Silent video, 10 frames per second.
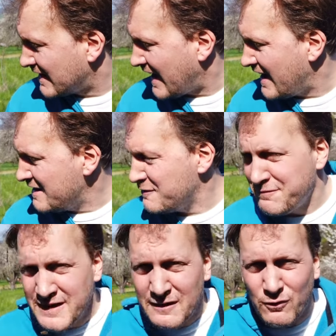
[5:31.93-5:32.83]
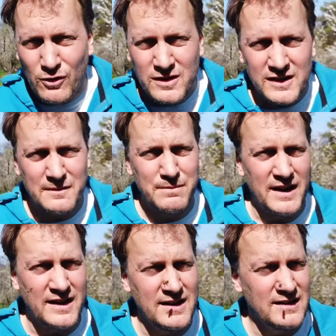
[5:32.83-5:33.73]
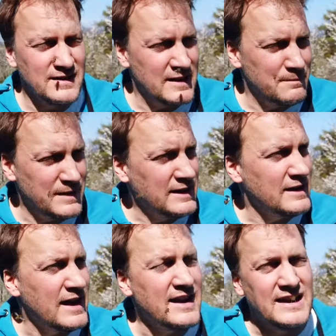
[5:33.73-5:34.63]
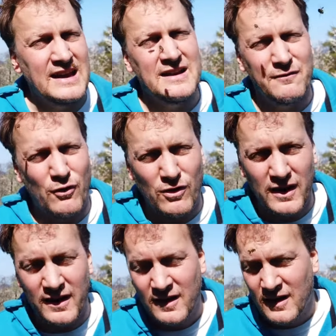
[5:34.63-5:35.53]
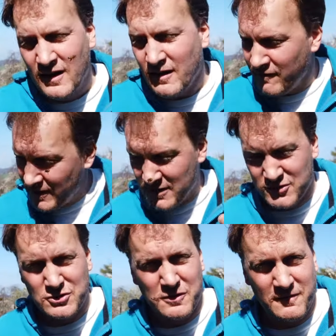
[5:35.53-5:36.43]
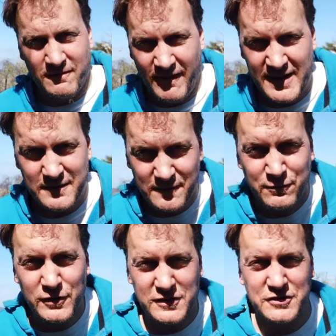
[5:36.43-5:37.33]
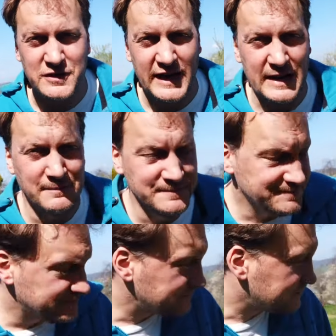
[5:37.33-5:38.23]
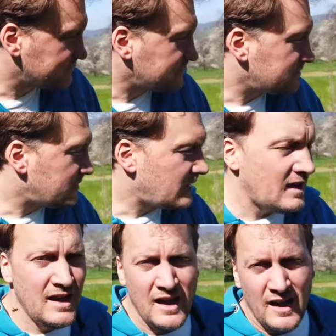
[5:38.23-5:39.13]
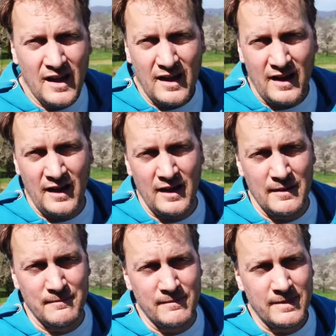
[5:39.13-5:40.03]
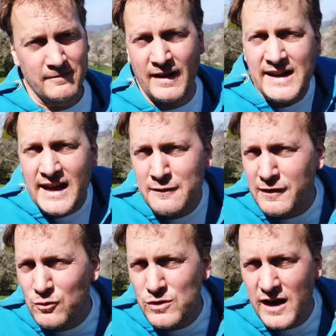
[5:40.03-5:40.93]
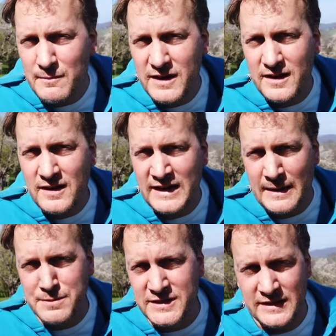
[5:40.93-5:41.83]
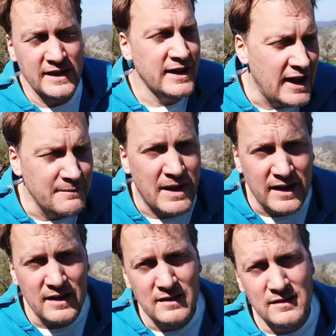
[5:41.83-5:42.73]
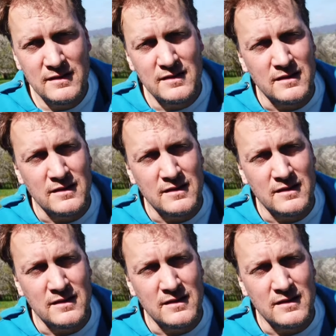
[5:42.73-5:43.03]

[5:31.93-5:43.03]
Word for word: drei, vier Wochen dabei, den Bienen eigentlich jede Woche wieder ein Stück Futter zu geben, ähm, weil die einfach unheimlich knapp sind. Ne? Kein Mangel,